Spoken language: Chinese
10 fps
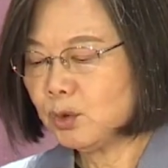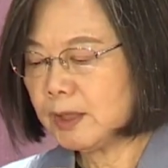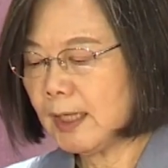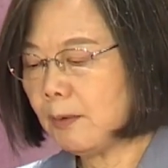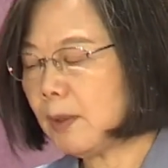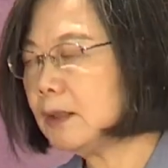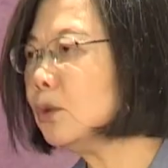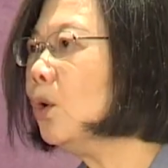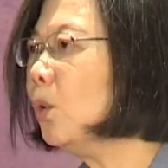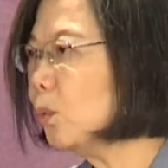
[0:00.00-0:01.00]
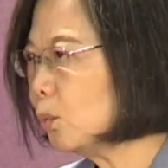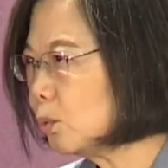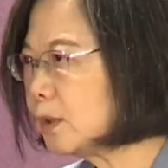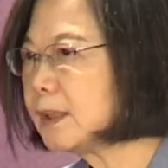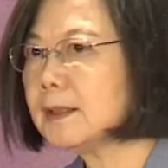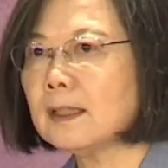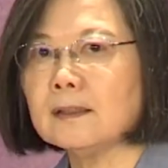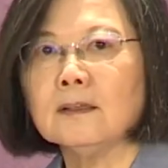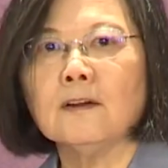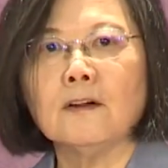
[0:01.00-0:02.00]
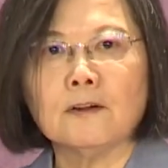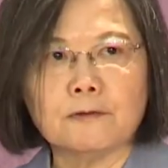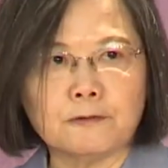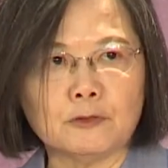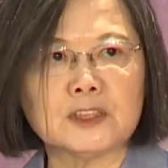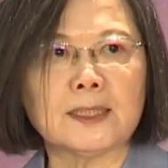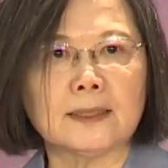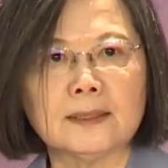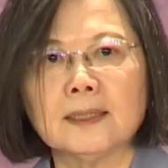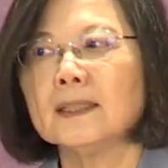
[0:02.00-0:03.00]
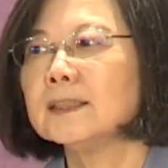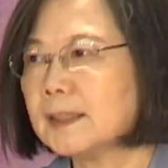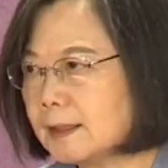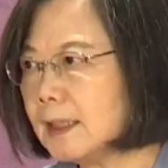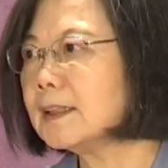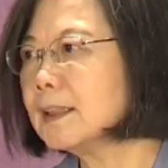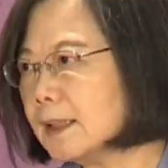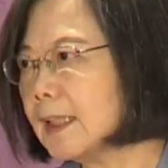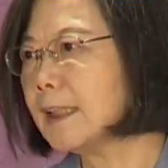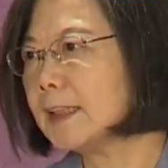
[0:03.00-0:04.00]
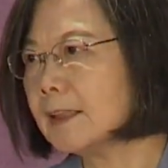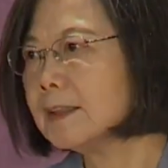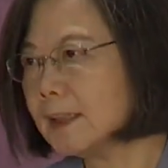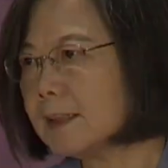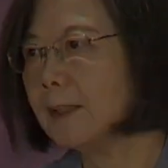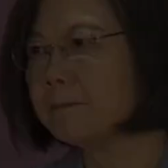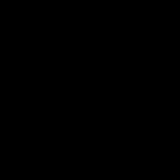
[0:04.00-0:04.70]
对台湾无私的奉献。谢谢，谢谢大家，谢谢。